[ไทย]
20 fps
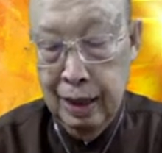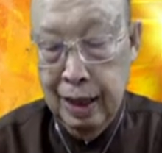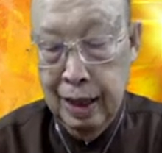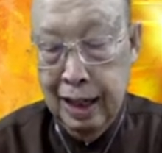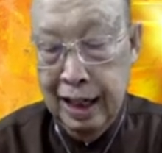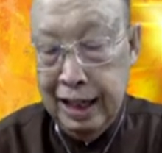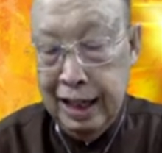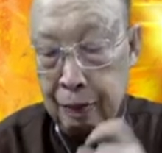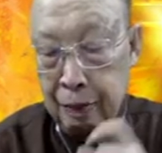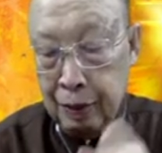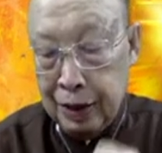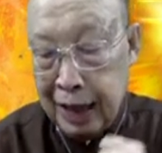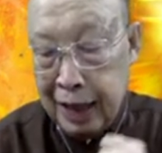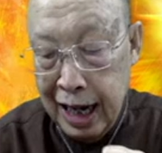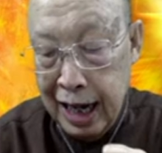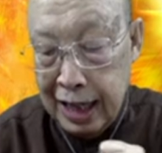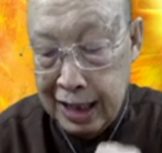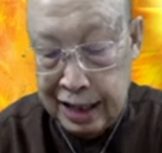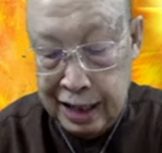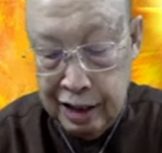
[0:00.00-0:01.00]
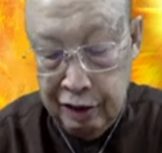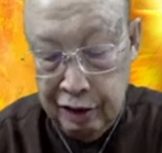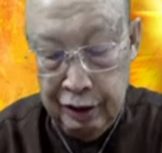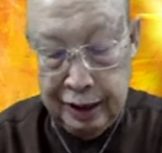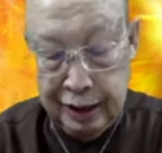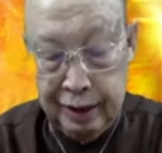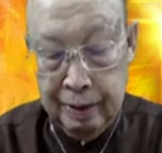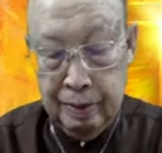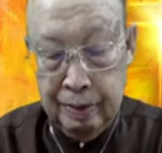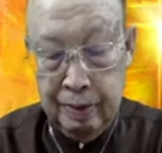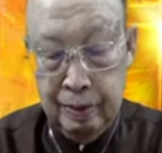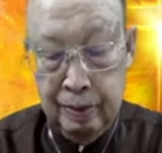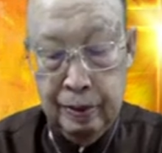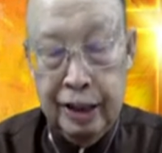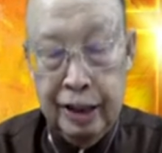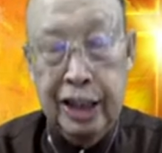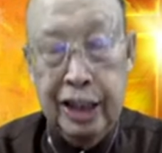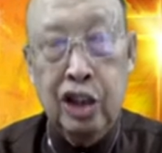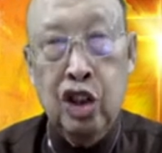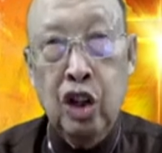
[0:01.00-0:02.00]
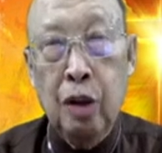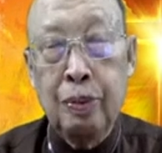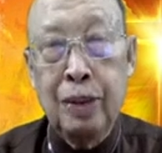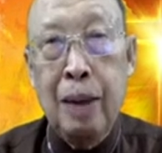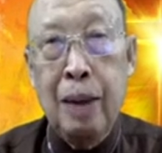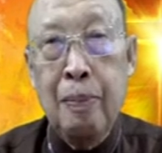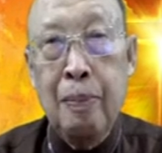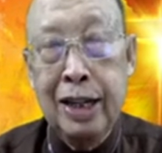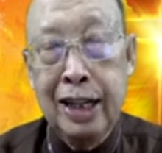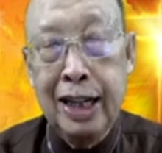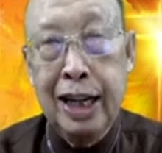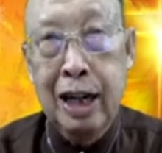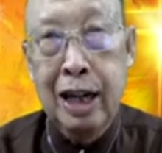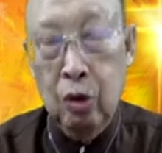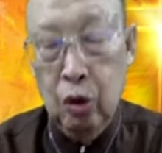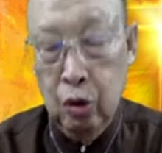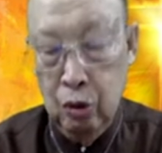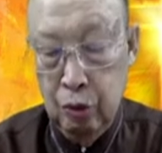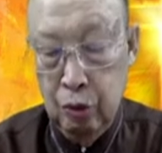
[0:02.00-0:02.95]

และได้ประทานชีวิตที่สอบทำให้แก่เขา